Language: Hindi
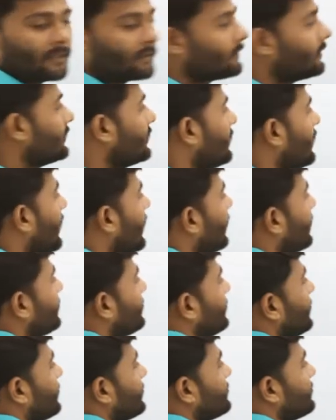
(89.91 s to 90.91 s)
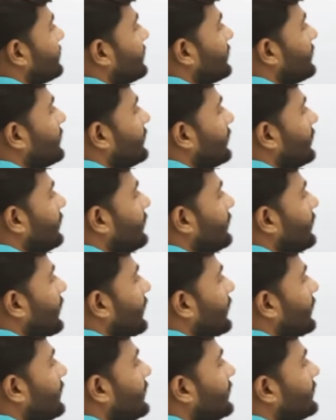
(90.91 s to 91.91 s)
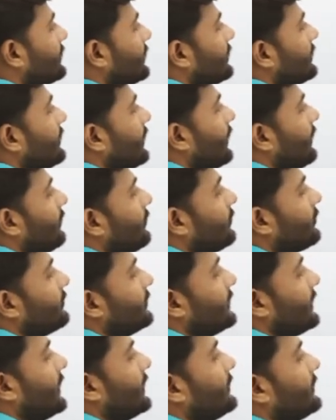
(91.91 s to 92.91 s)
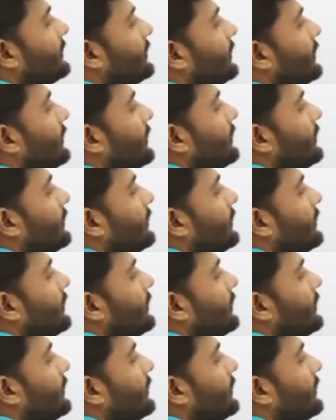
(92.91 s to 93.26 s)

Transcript: सॉरी आठ यक्ष है या एक तरीका और बताए थे